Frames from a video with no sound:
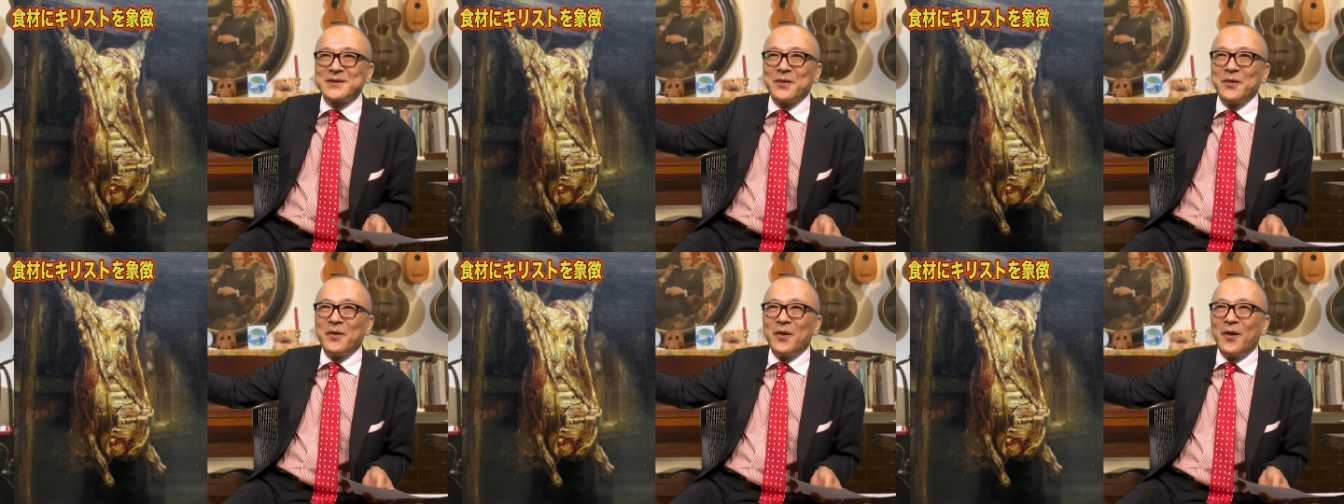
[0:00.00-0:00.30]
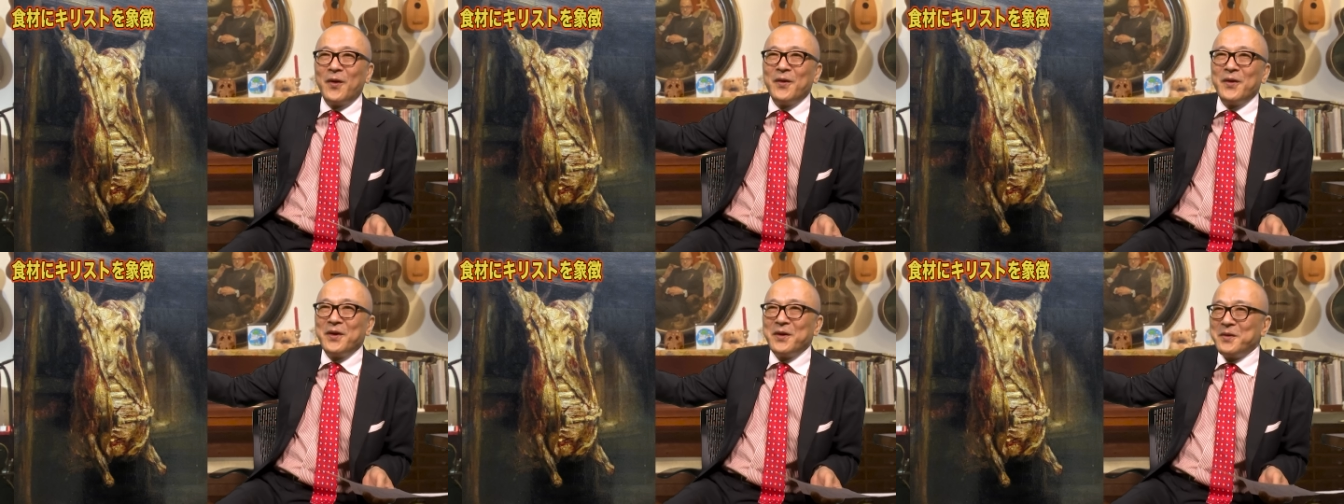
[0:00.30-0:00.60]
ト
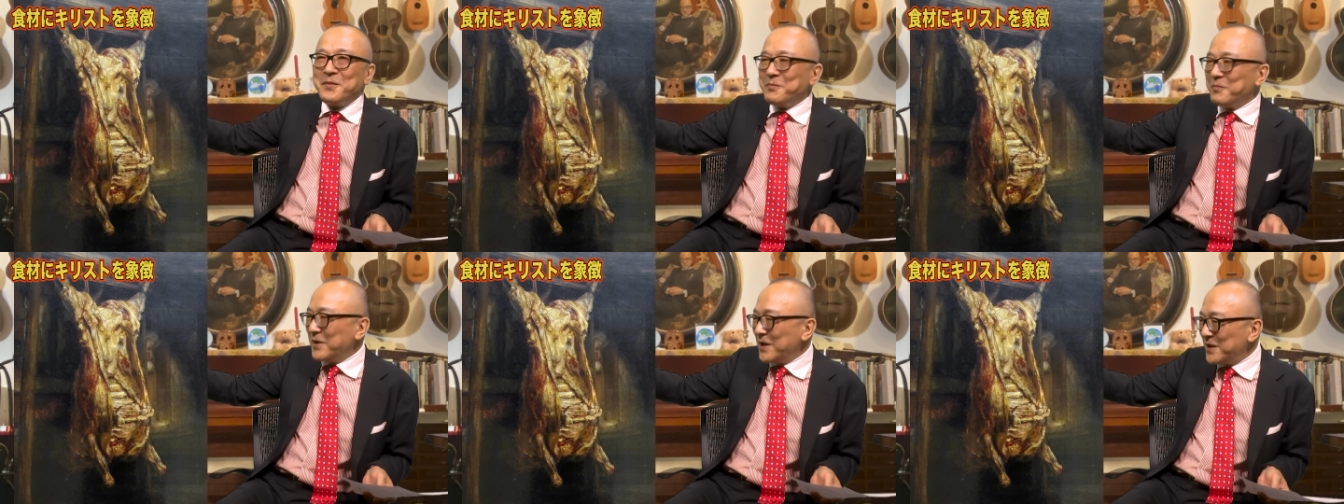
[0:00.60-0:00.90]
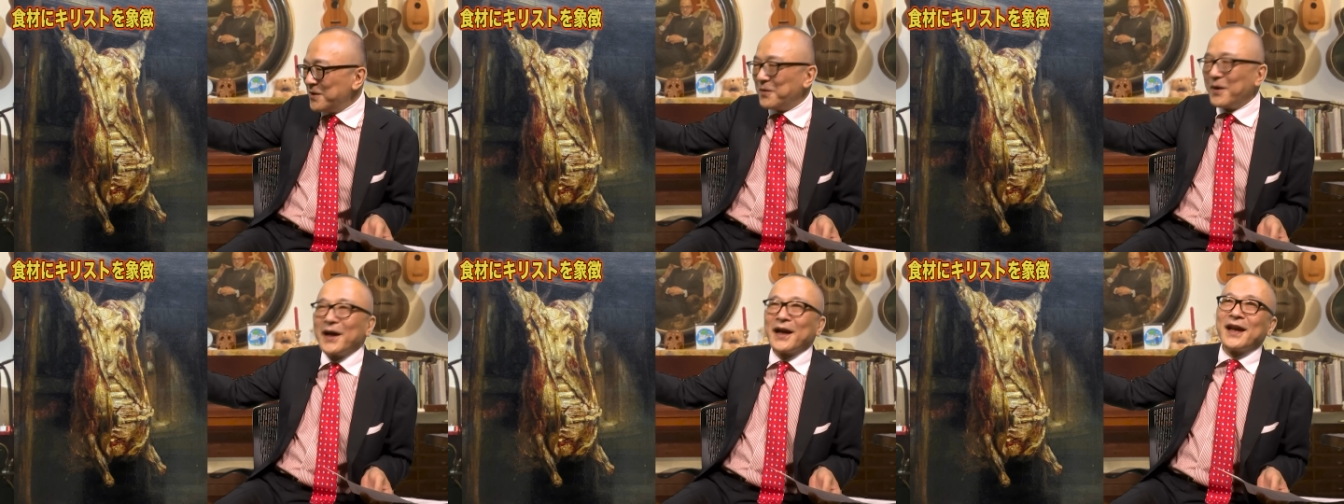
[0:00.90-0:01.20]
を見
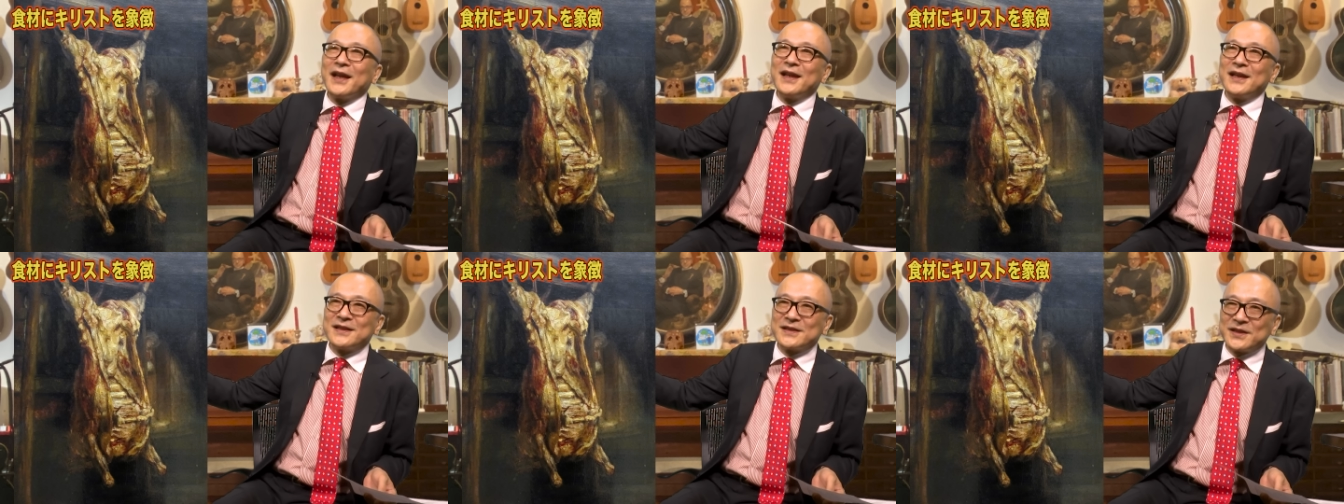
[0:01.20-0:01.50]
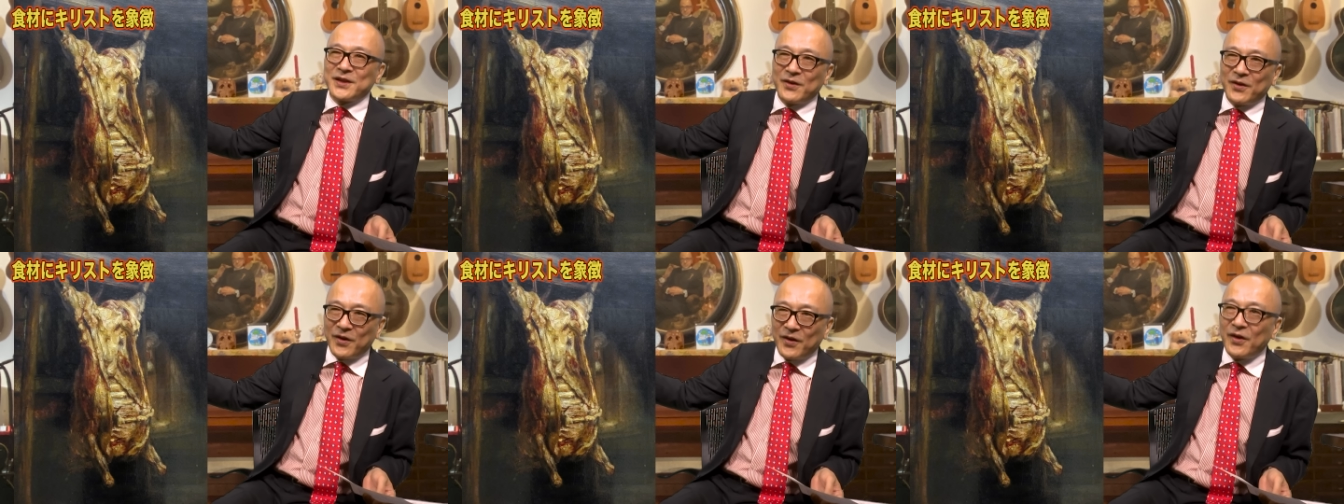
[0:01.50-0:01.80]
るわけで
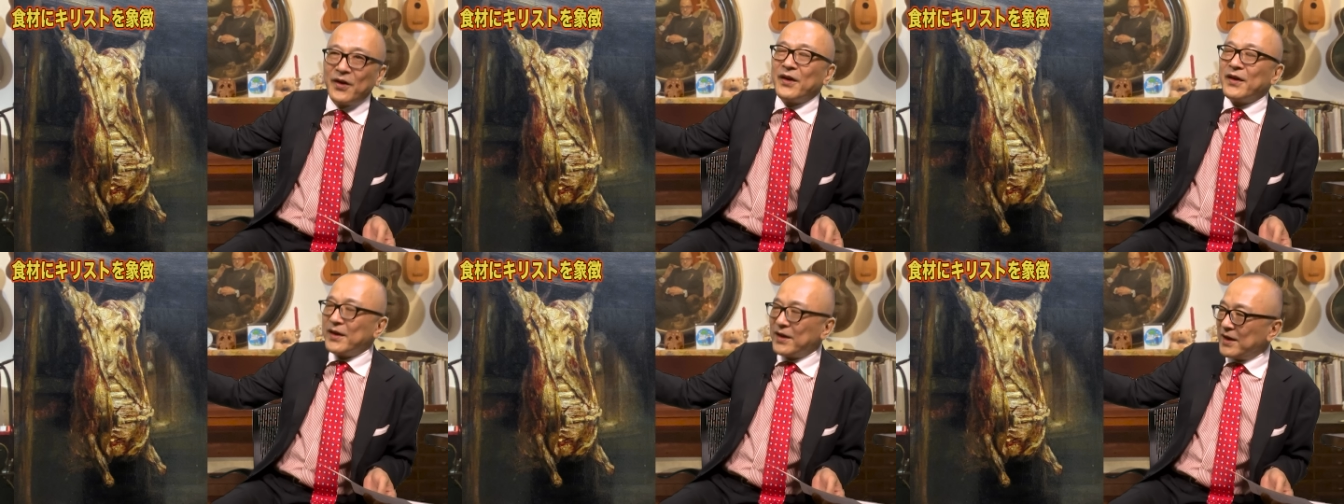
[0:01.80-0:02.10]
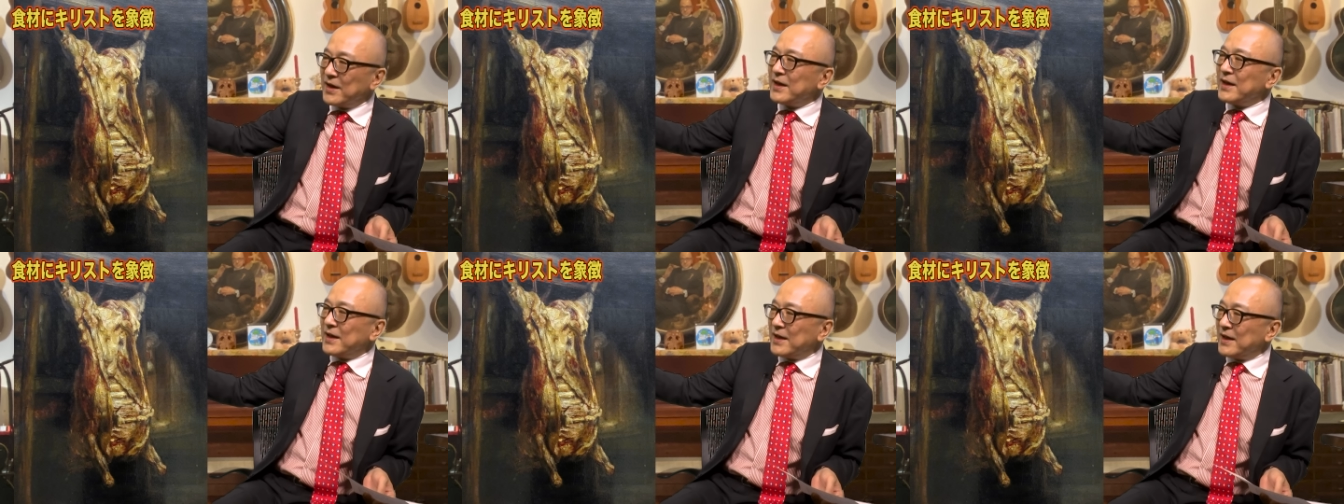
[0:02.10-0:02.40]
すよ。
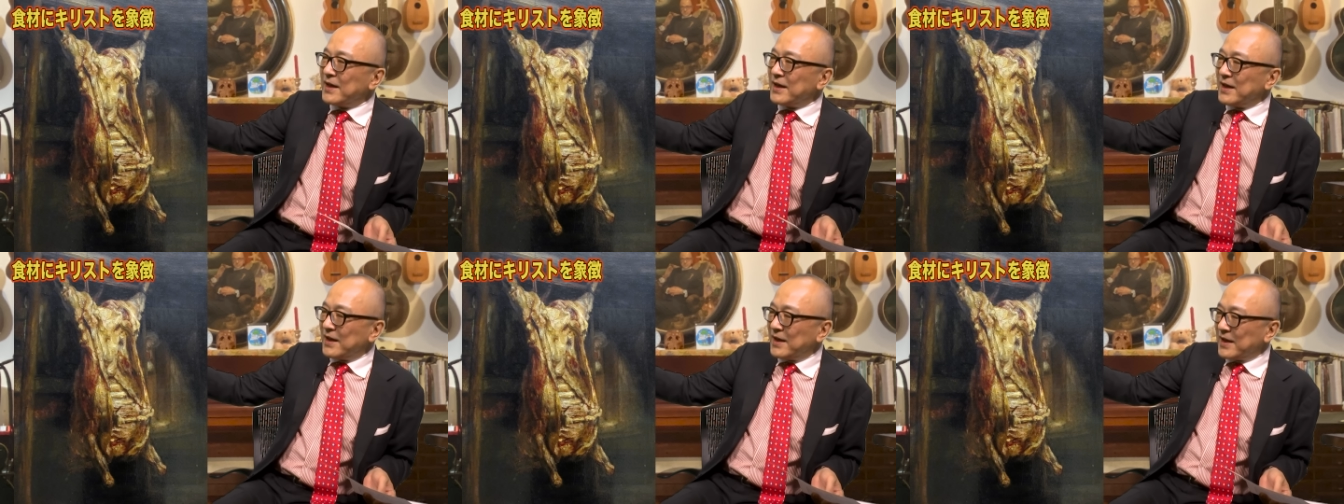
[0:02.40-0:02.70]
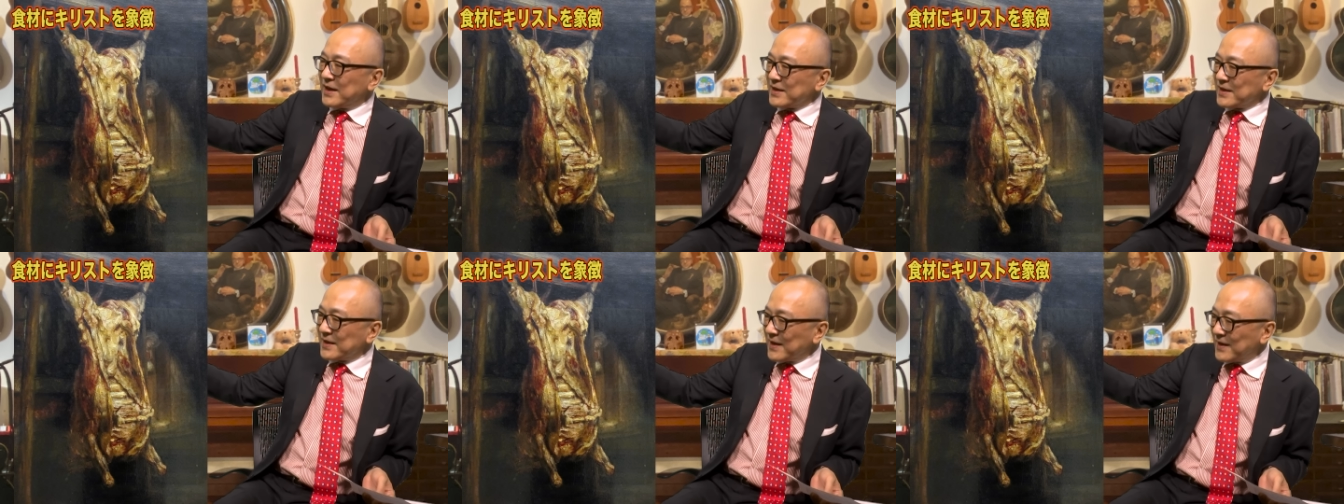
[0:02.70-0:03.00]

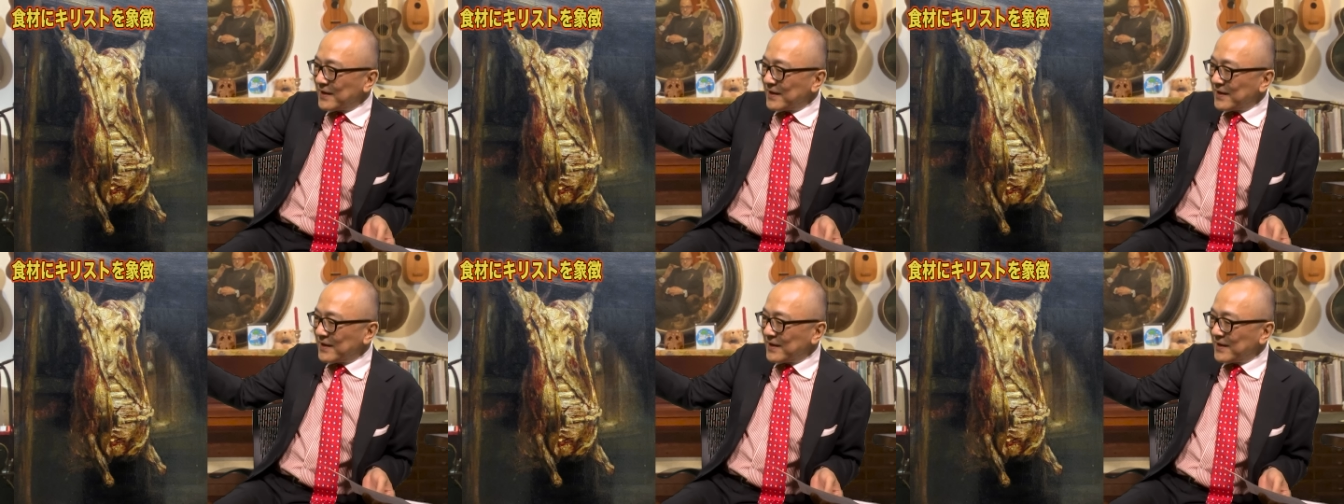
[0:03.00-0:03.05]
だ